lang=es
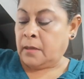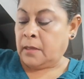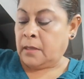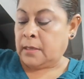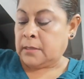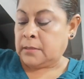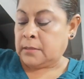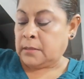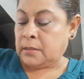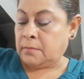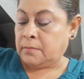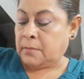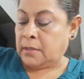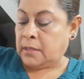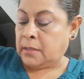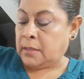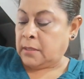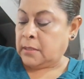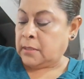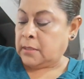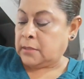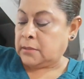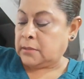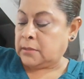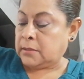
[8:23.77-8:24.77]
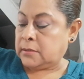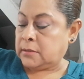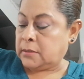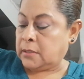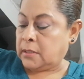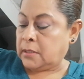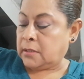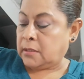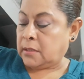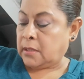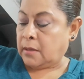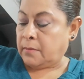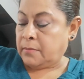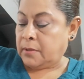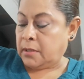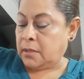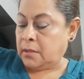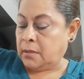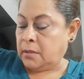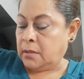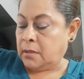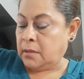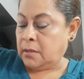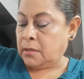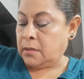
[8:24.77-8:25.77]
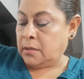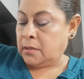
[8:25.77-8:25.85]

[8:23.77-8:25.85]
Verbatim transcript: Esas medidas este, también